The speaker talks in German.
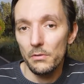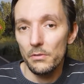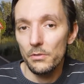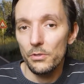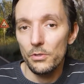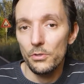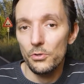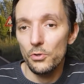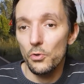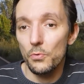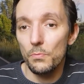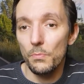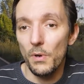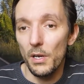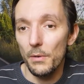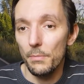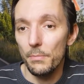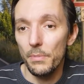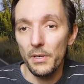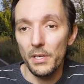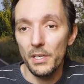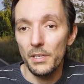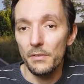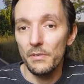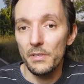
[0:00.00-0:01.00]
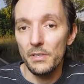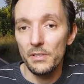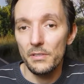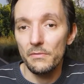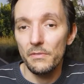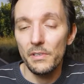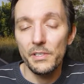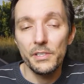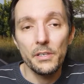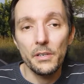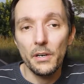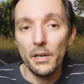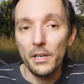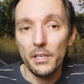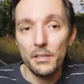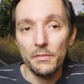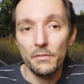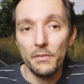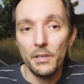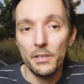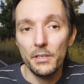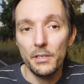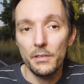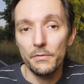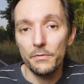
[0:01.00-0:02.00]
schon machbar gewesen, weil die
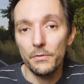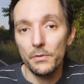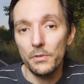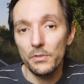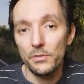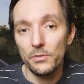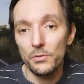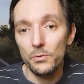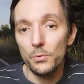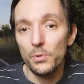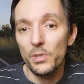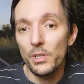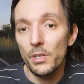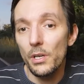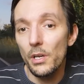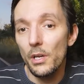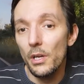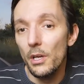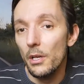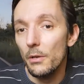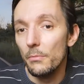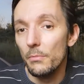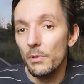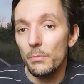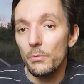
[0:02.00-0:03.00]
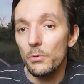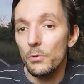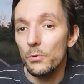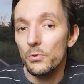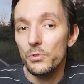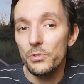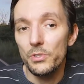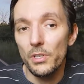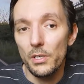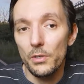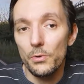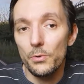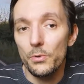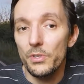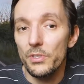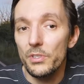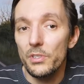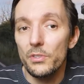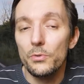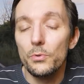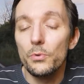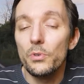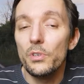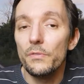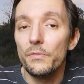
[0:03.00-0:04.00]
Reichweite von der Zoe mit dem großen Akku ist
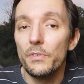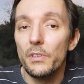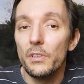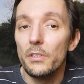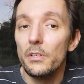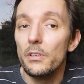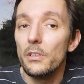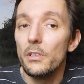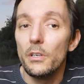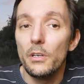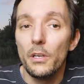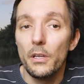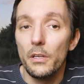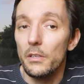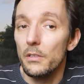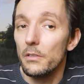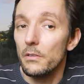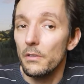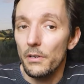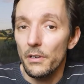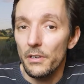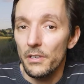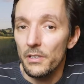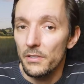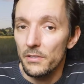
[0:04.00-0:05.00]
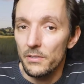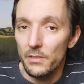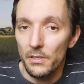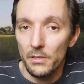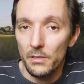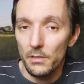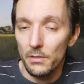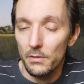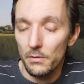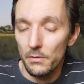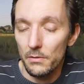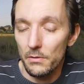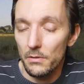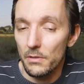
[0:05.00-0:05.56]
jetzt ungefähr die, die der i3 jetzt hat.